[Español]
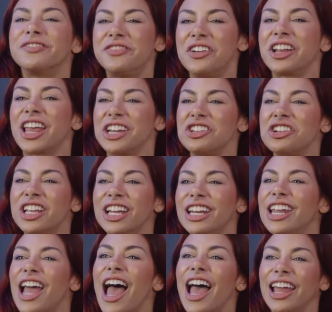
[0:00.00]
porque yo
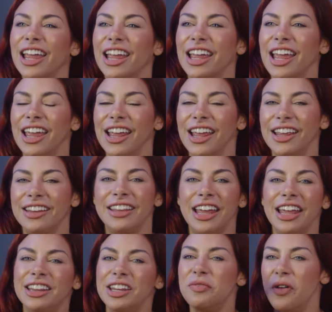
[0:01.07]
quería que
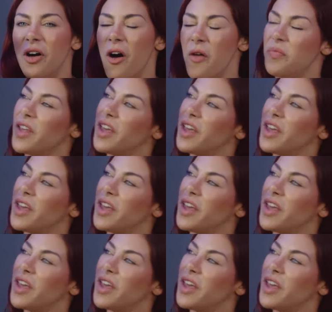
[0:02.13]
esté tipo